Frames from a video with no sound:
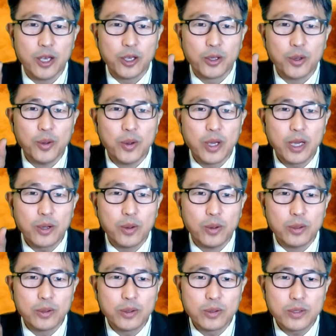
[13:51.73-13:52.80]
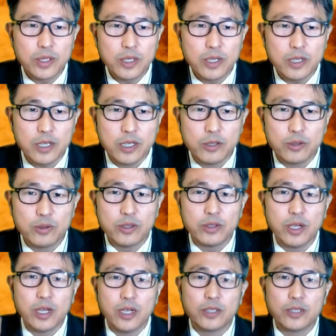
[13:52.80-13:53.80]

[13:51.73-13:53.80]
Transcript: 교회 공동체를 이루는